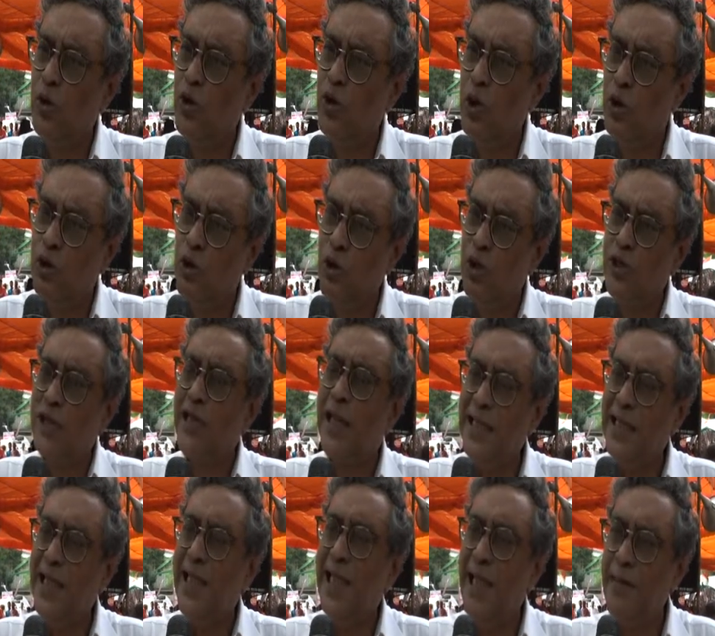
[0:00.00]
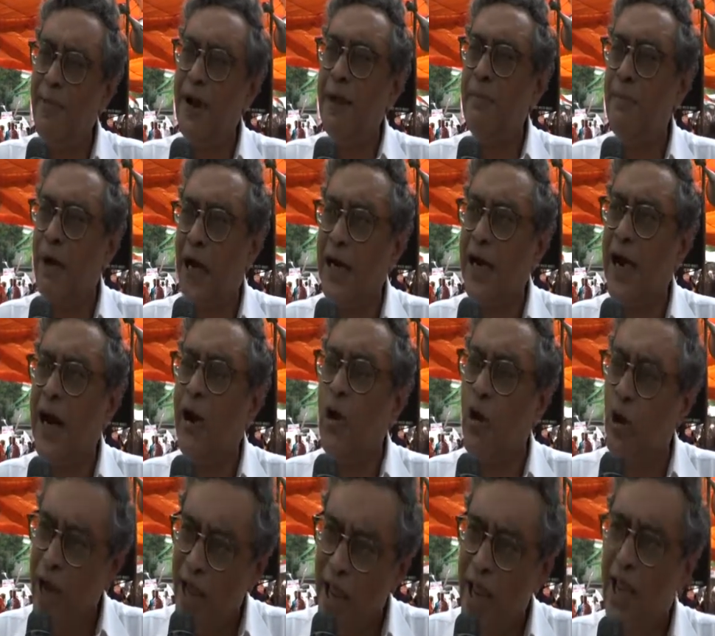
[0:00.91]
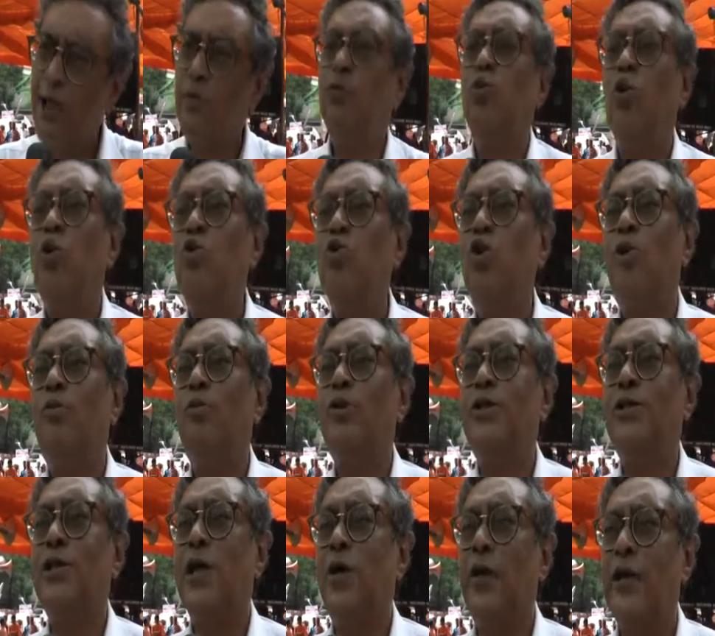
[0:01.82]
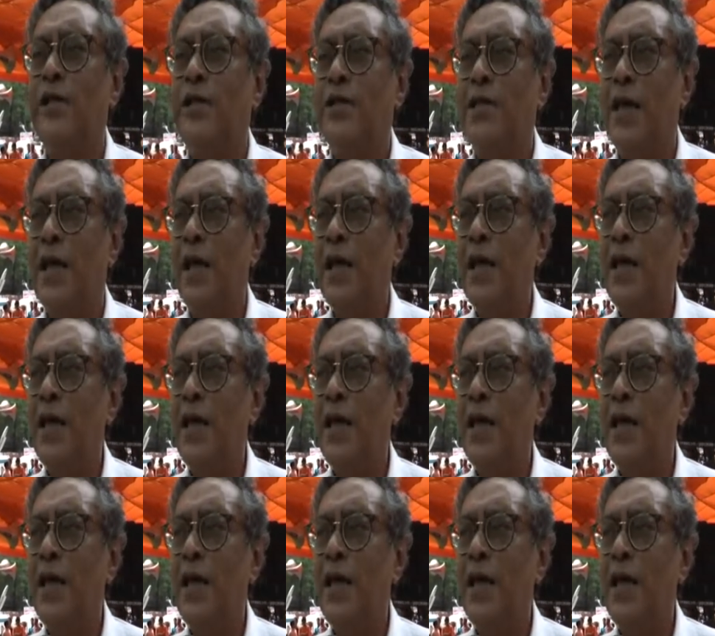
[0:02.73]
সত্তর সাল থেকে মানে বাংলার অনেক দুর্দুর অবস্থা হয়েছে